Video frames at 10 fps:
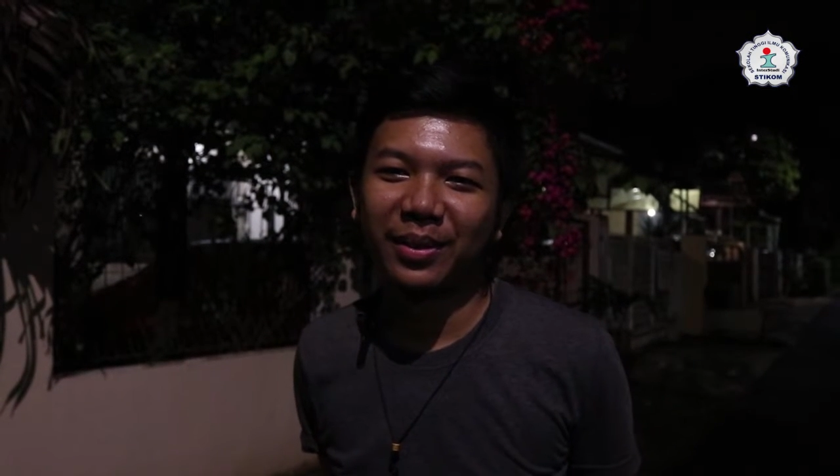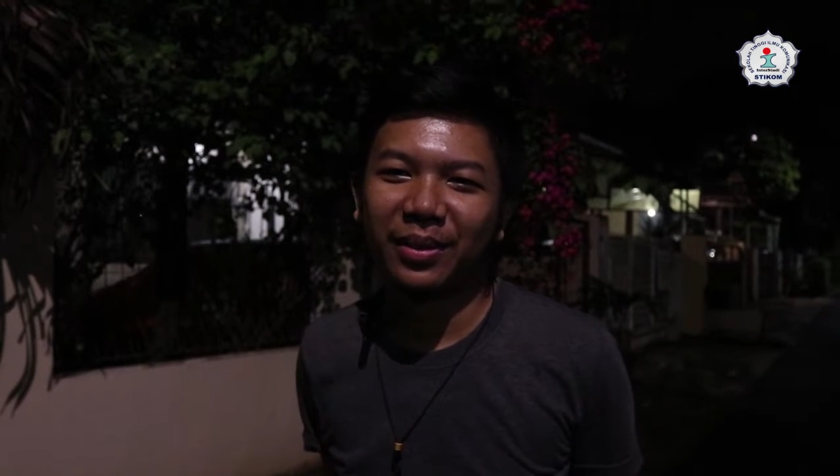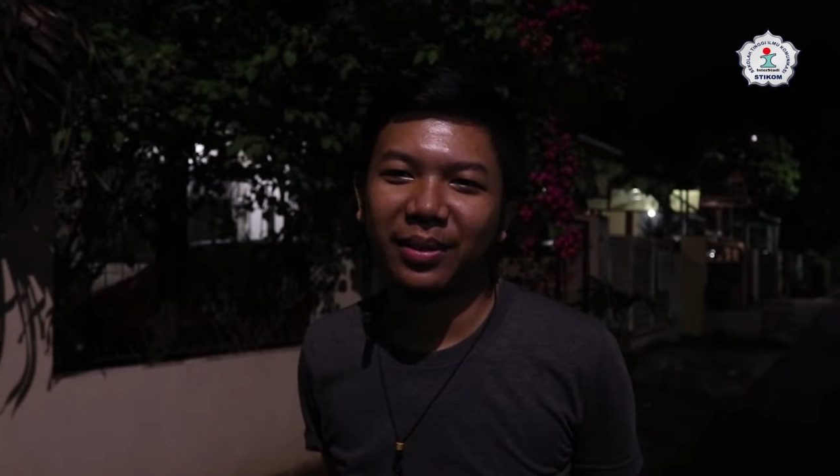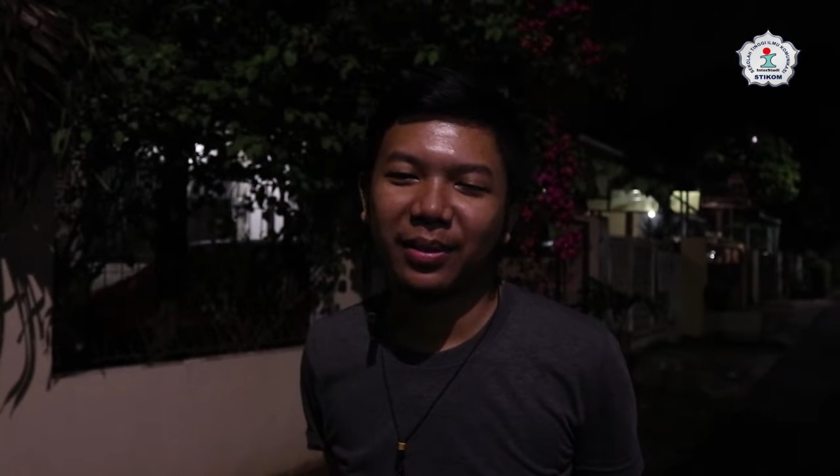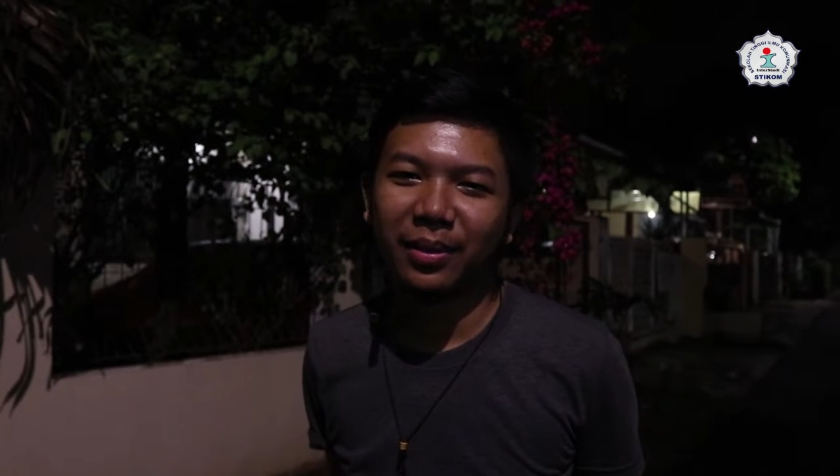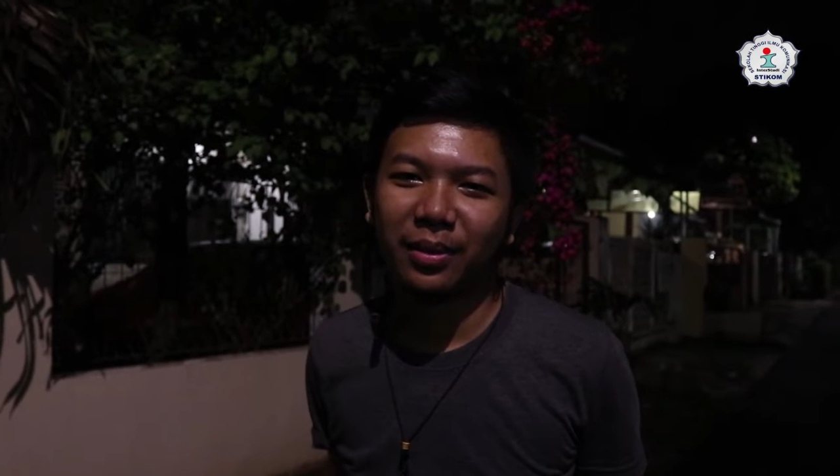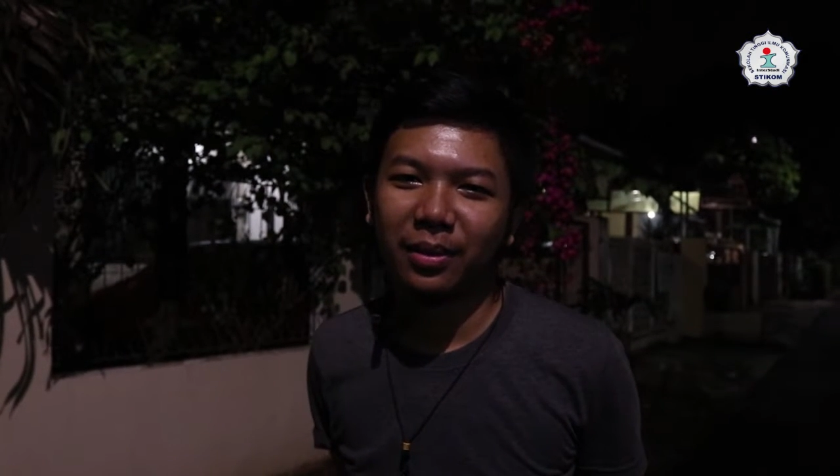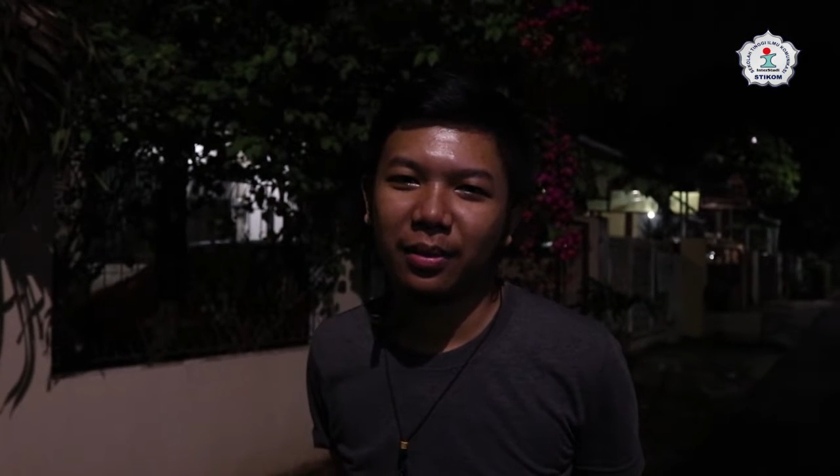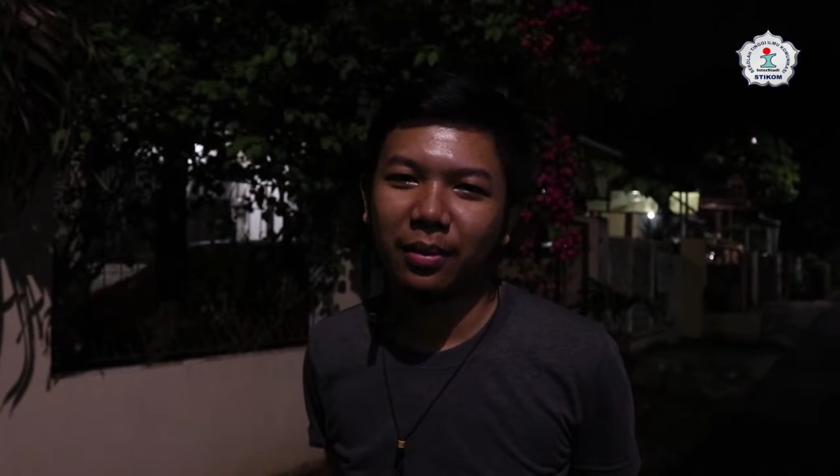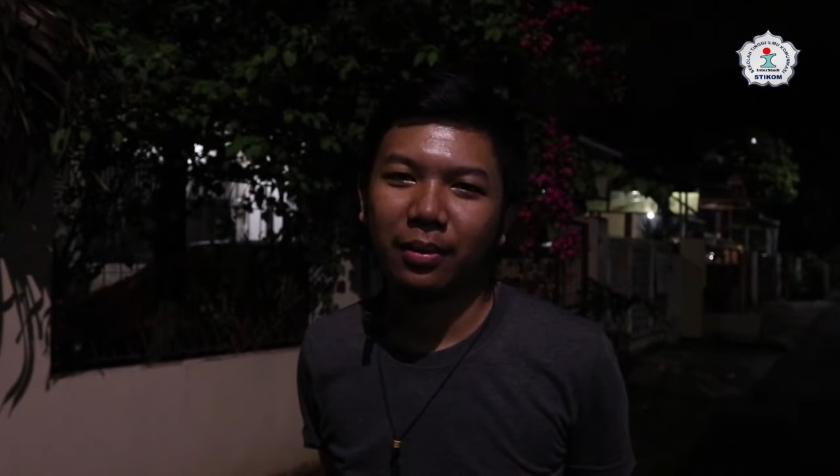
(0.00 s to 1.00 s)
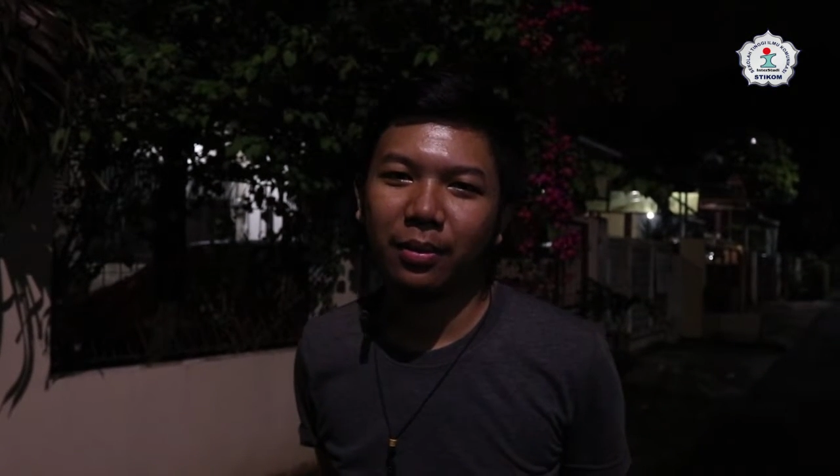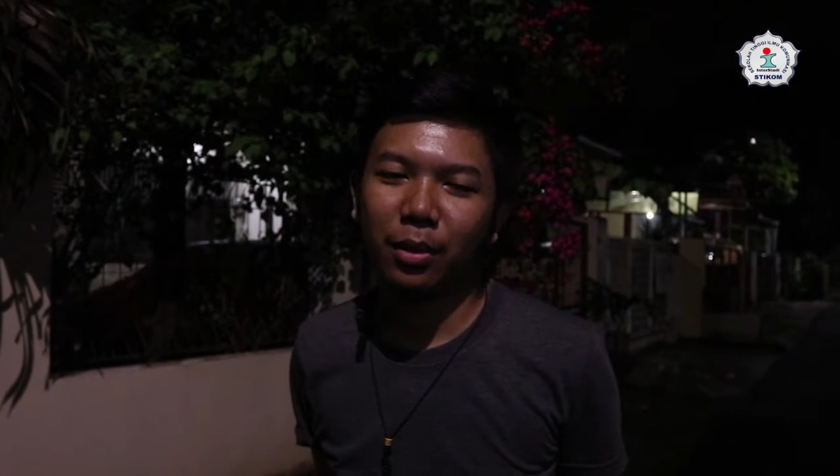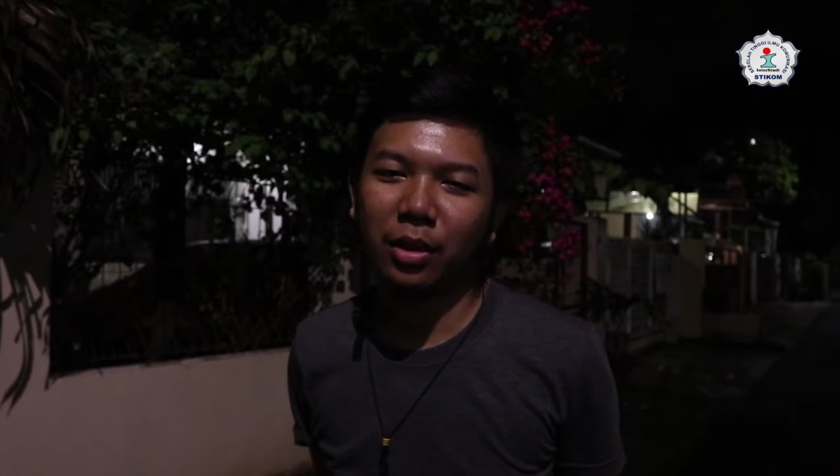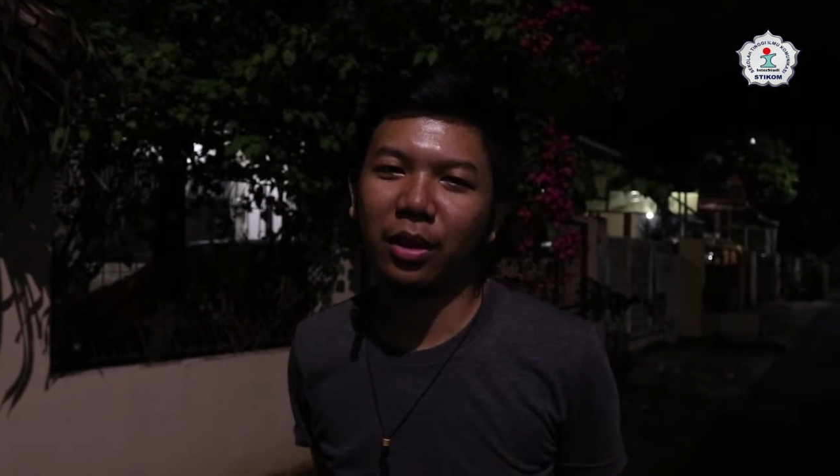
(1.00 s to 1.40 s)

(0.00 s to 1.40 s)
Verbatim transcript: Udah sering pak? Wah